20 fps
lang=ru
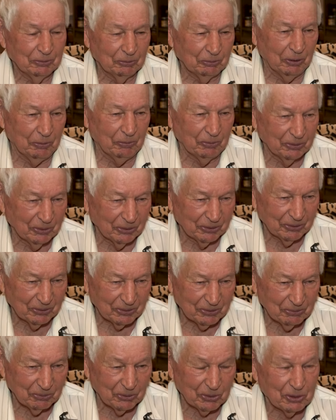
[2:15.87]

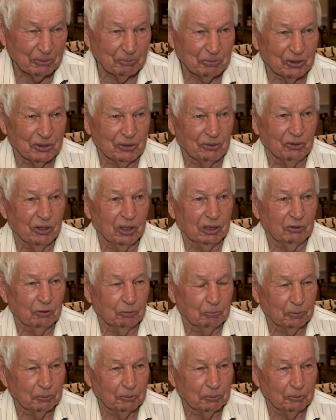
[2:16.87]
89-го